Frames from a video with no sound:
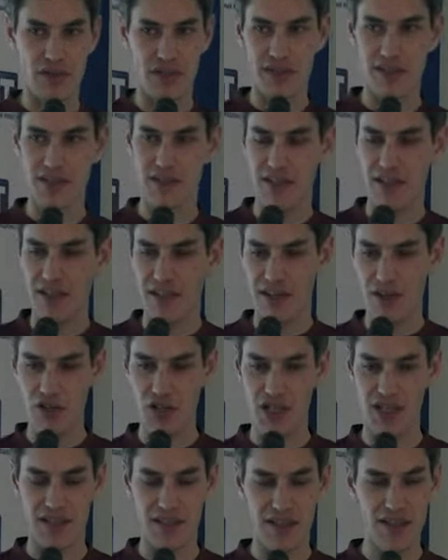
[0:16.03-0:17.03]
у вас такие
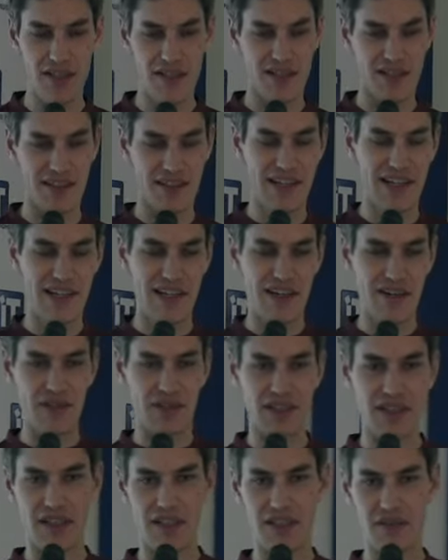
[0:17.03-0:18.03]
хорошие контейнеры, вы
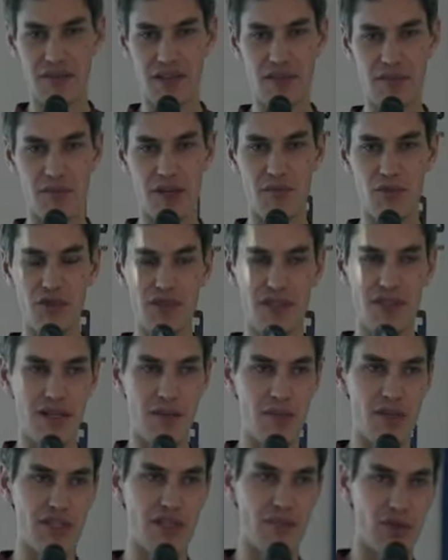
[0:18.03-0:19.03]
так активно над ними работаете,
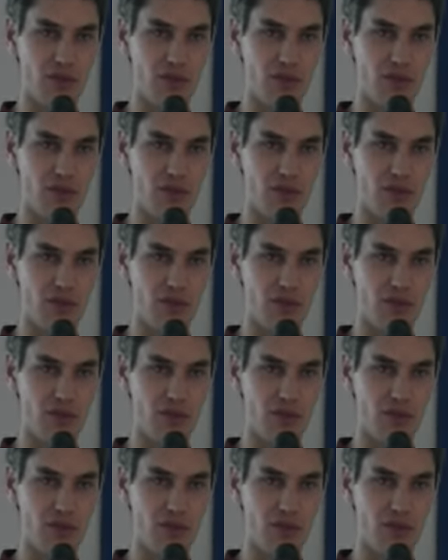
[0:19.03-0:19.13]
коммерческий